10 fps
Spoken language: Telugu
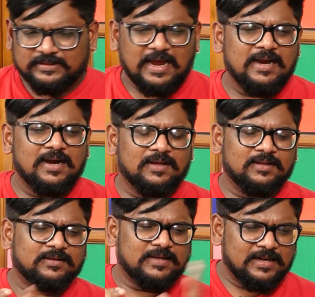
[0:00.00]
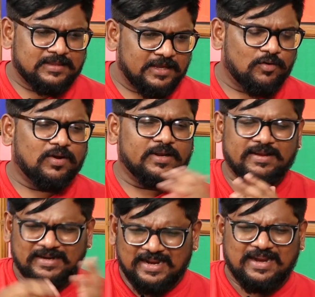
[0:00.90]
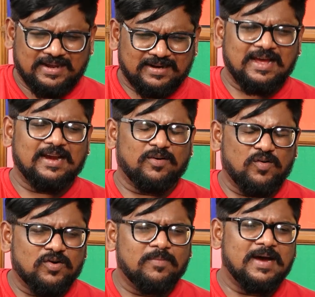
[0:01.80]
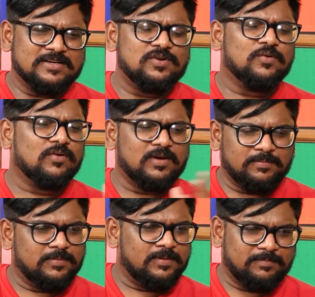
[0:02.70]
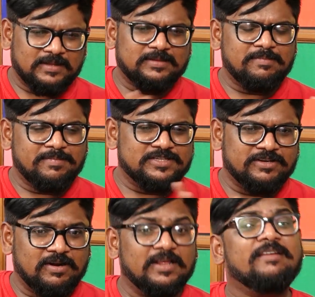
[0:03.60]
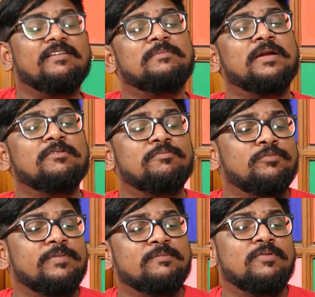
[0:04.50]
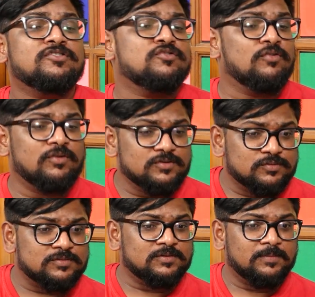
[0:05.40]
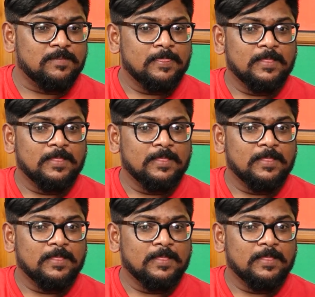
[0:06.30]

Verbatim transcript: కన్నడకి వెళ్తే ఇంకొకరికి ఇట్లా రకరకాలుగా ఒక్కో భాషలో ఒక్కొక్కరు ప్రతిబింబించేవాళ్ళు ఈవెన్ మనం ఇప్పుడు బిగ్ బాస్ షో కూడా చూస్తున్నాం